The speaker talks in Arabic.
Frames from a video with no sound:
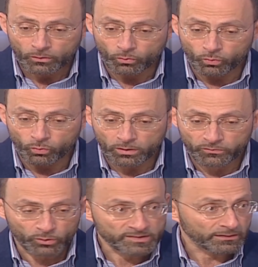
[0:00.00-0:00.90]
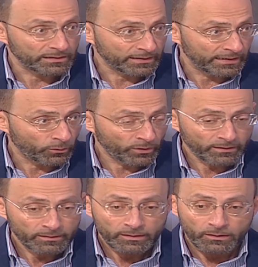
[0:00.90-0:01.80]
وفحوصات
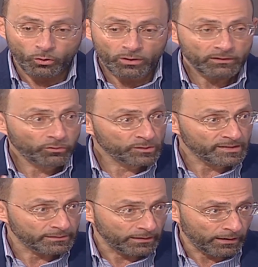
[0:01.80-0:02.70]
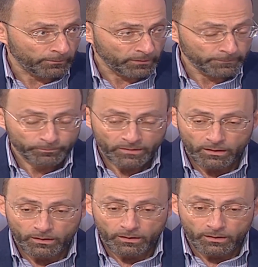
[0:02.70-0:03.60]
الكلاوي هول الفحوصات العامه
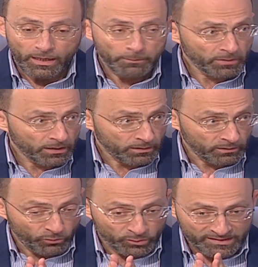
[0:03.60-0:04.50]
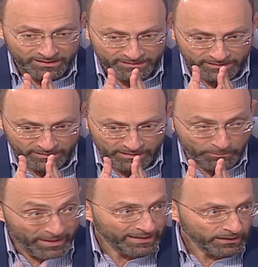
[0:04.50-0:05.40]
اما الفحوصات
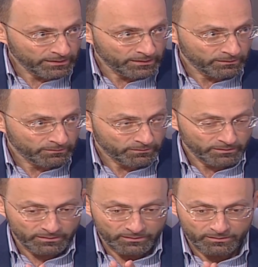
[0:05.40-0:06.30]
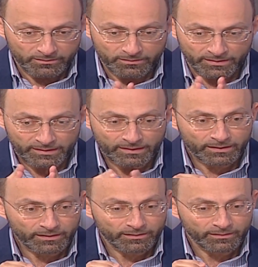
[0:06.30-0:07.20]
المناعيه
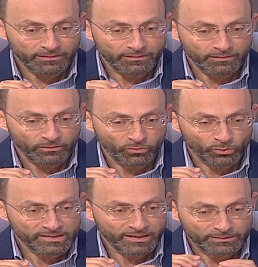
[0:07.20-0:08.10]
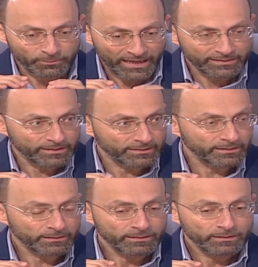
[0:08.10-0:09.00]
هي فحوصات محدده